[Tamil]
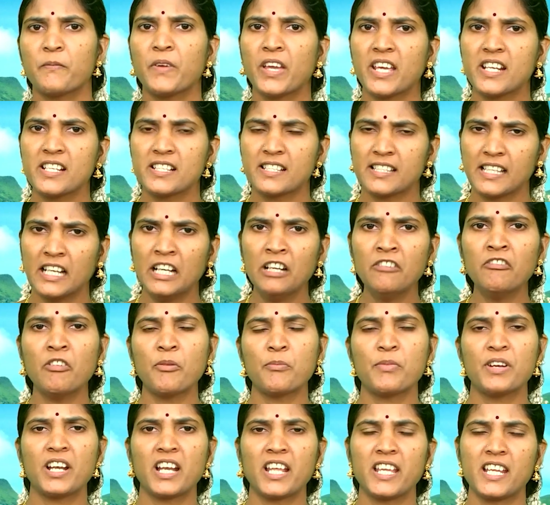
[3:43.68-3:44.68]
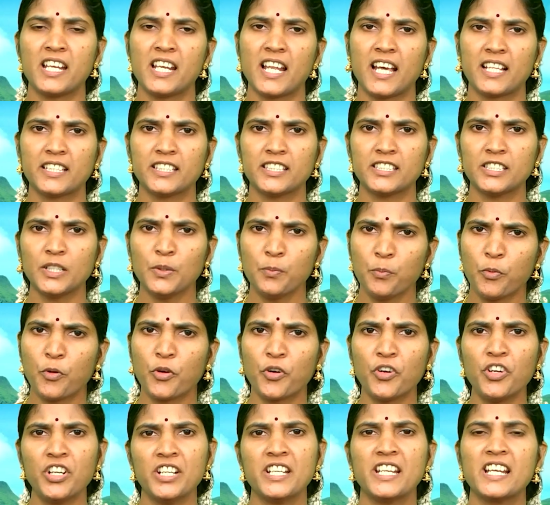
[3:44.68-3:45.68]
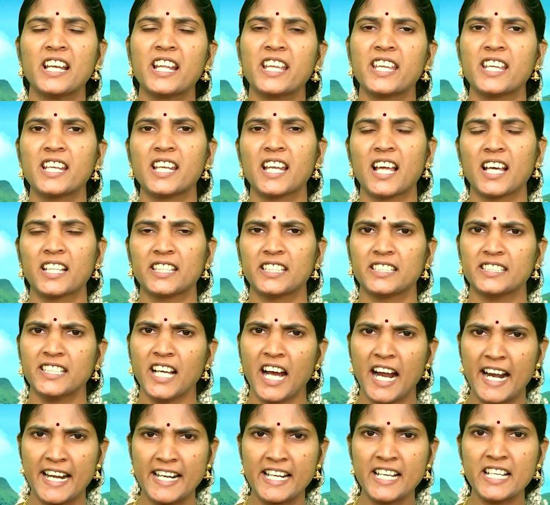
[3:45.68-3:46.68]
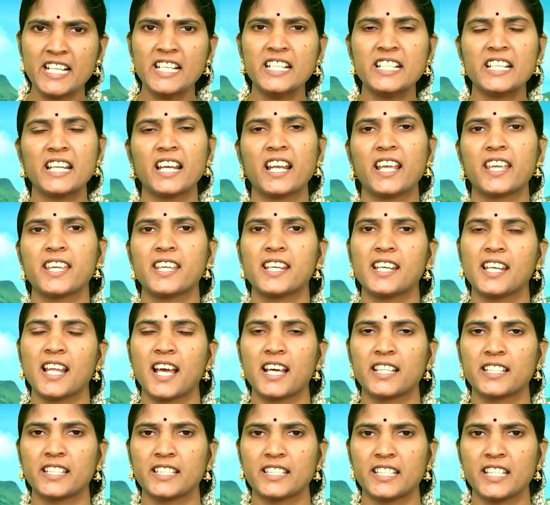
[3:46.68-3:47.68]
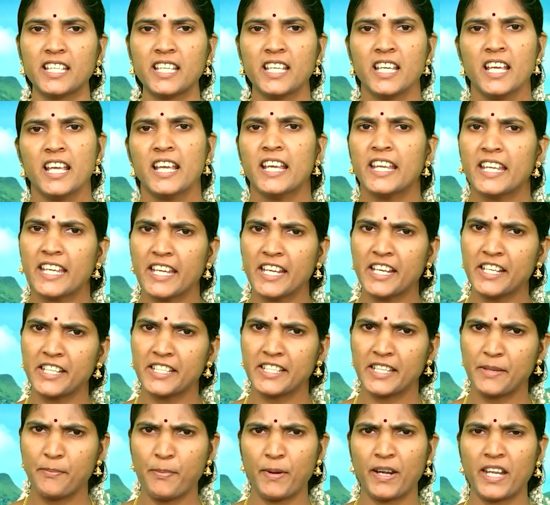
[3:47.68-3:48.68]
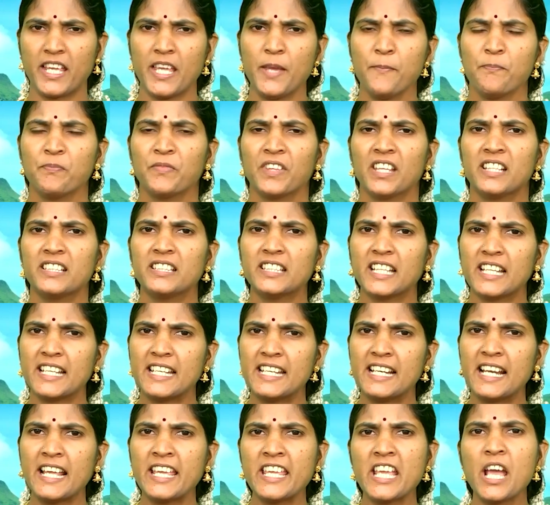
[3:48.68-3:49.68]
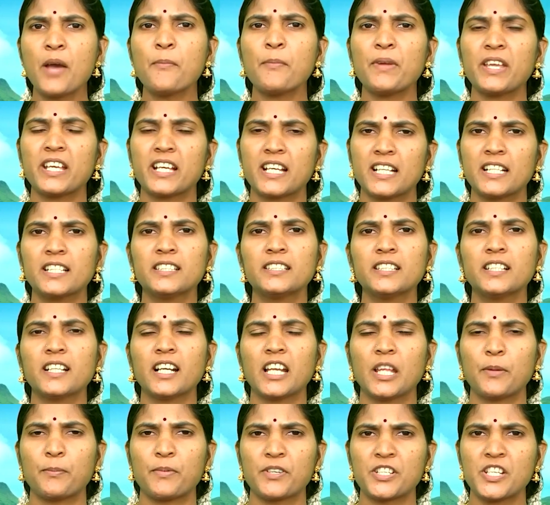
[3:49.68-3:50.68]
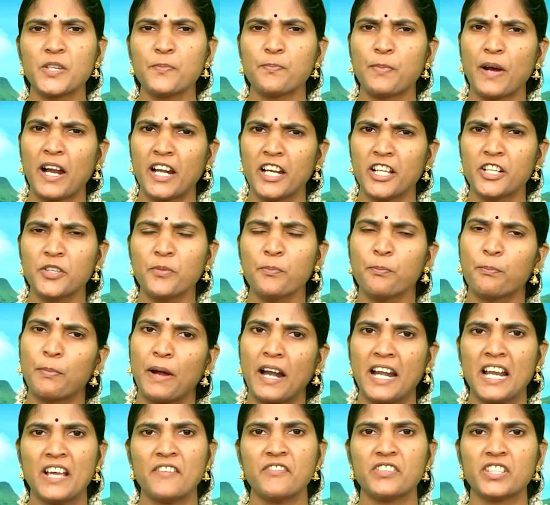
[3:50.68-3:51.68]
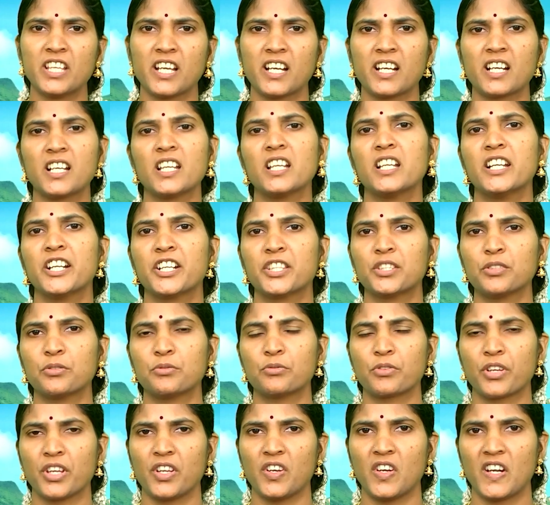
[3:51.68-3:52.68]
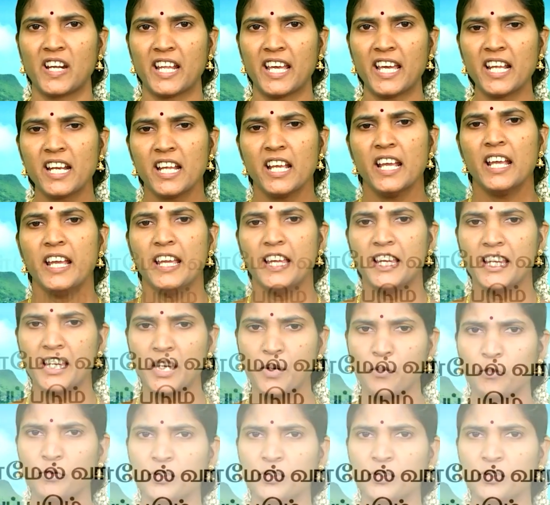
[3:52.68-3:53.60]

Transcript: வேறு செல்வம் நிலையில்லாதது பொருள் நிலையில்லாதது அழகு நிலையில்லாதது என் இப்படி இந்த நிலையாமை கருத்துக்களை பற்றி பலரும் பல விதங்களில் எடுத்து கூறியுள்ளனர் இங்கே